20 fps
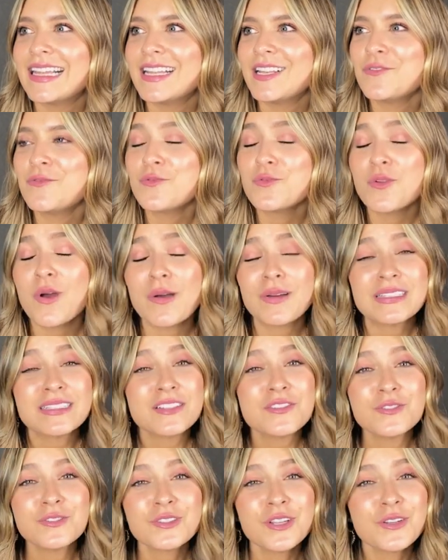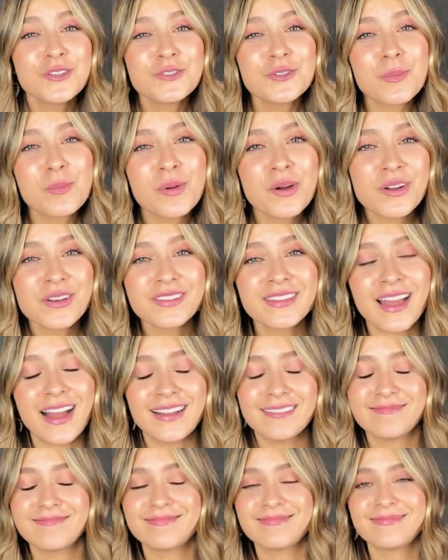Uno a veces no se los
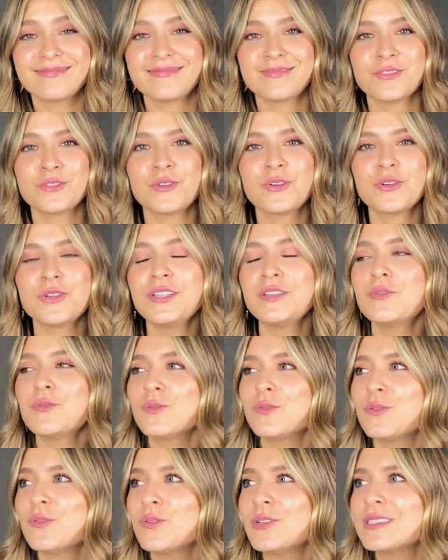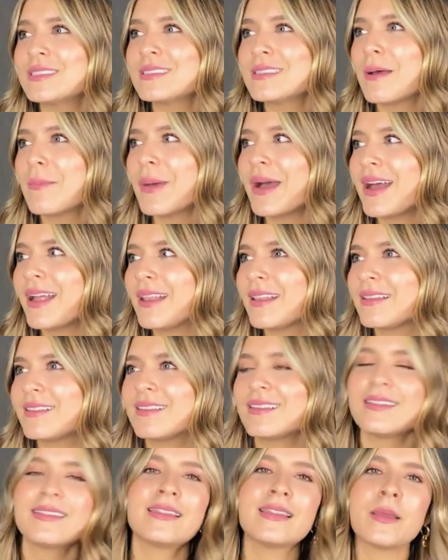soporta. No, está mal.
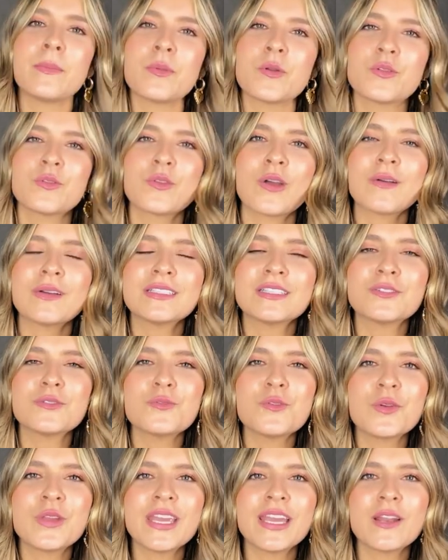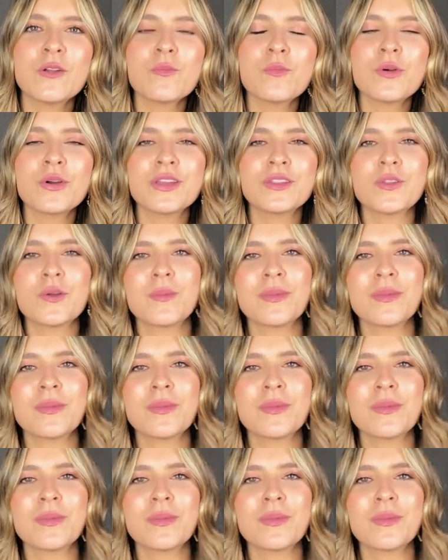De pronto a veces uno quiere un poquito